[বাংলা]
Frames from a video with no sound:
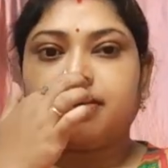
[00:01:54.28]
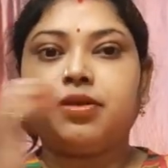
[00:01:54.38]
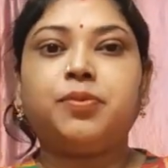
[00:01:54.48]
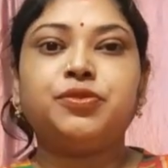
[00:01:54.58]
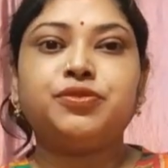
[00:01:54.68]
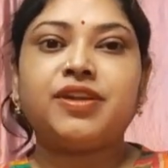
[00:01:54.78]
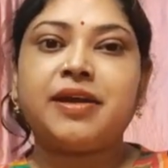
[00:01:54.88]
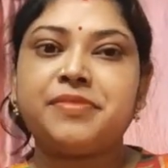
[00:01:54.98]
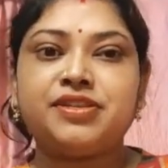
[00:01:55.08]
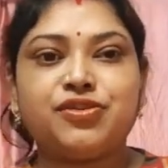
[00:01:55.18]
তো বন্ধুরা
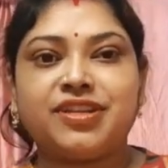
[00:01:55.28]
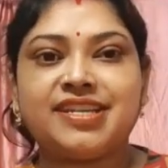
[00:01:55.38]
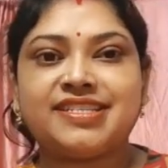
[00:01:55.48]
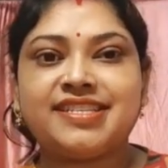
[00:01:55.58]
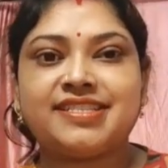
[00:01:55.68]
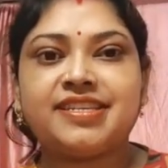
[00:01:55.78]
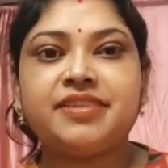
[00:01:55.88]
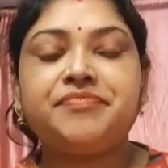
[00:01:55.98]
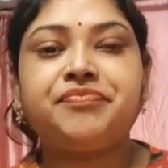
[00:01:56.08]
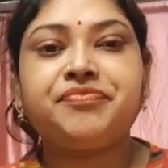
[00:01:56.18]
আমি চলে এসেছি
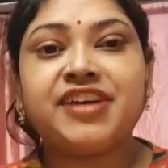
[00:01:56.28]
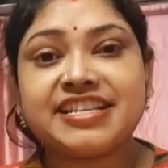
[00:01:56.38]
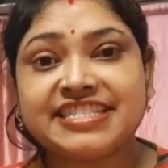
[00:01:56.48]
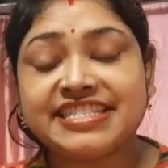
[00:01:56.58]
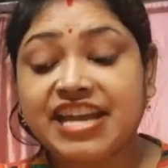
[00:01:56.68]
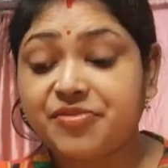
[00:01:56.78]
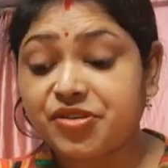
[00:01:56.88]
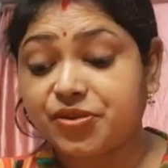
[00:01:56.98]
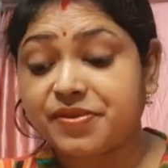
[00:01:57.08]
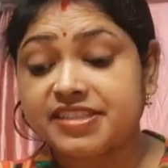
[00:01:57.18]
ফার্স্টে আমি
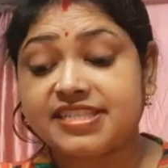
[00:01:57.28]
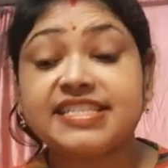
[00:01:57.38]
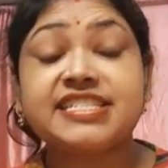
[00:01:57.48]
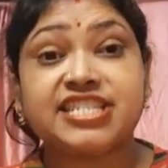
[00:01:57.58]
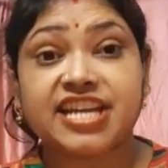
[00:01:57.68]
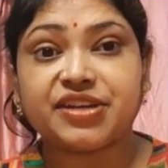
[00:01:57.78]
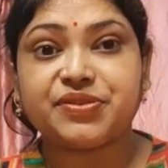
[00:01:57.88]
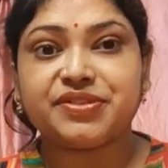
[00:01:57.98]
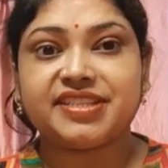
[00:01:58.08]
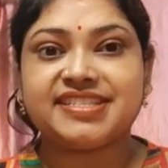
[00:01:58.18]
তোমাদের সাথে শেয়ার
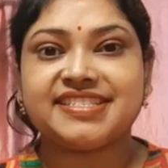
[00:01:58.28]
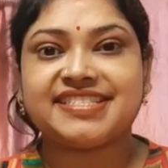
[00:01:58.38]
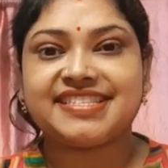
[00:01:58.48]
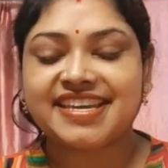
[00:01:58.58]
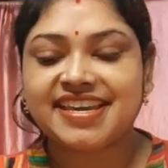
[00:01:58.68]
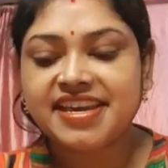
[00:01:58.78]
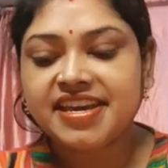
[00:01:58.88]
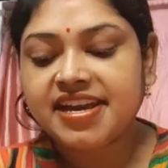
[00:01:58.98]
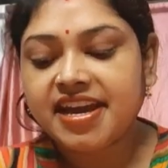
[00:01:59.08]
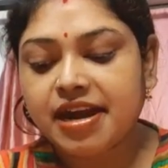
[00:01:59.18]
করতে যাচ্ছি
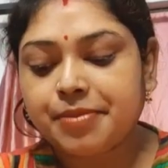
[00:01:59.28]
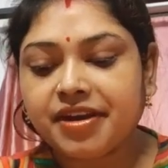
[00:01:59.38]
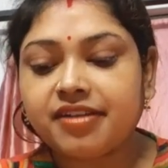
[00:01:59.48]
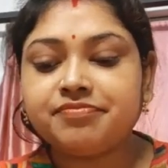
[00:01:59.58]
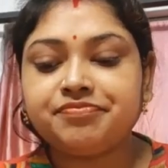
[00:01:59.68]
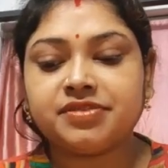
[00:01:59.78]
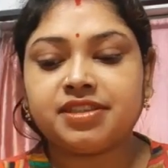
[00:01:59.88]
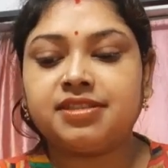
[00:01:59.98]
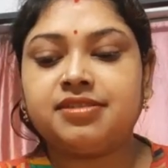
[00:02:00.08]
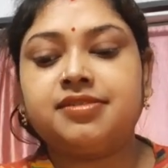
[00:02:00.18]
আমার
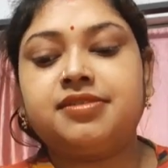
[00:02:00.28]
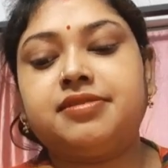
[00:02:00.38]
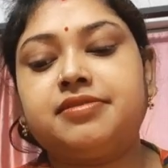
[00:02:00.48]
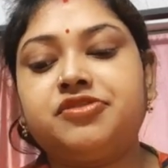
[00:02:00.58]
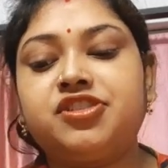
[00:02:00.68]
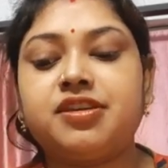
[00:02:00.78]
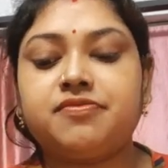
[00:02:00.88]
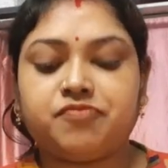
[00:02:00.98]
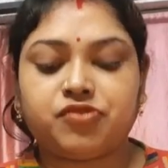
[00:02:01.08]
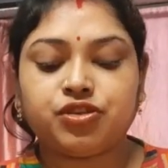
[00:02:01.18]
যে
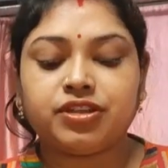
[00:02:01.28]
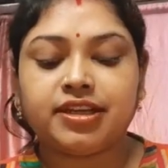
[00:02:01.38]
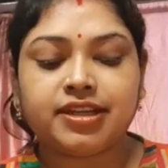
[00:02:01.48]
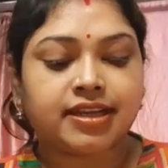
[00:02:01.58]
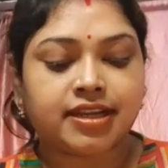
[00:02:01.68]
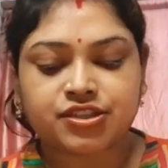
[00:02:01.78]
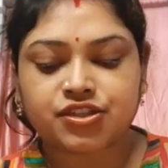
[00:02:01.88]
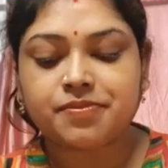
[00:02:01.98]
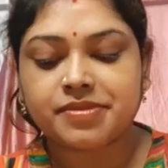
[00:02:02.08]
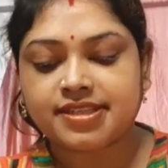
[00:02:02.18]
জুয়েলারি
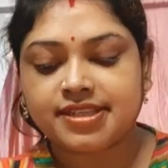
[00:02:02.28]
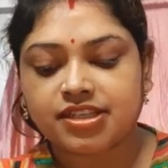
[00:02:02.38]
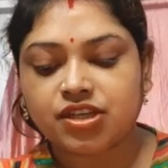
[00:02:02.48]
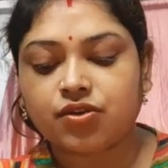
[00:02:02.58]
কালেকশন মানে সিটি